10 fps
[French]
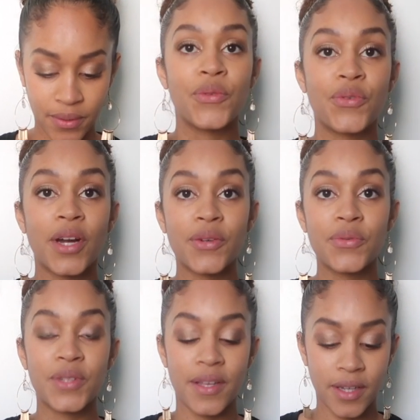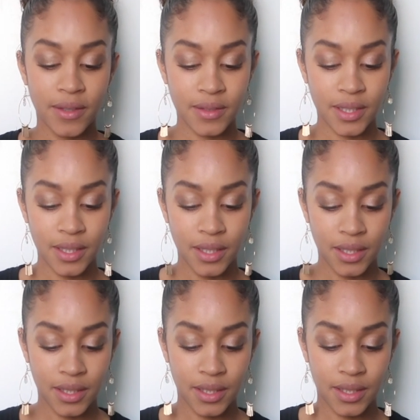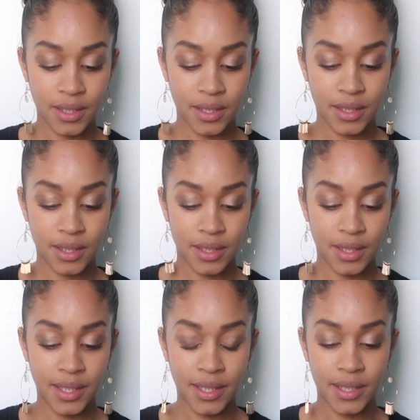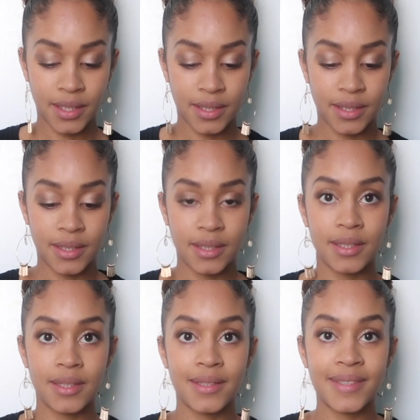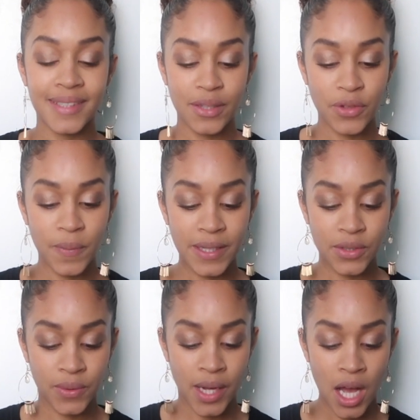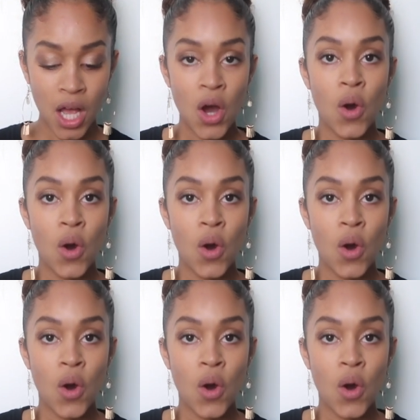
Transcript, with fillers: Une fois que vous avez rentré les, euh, ces informations-là,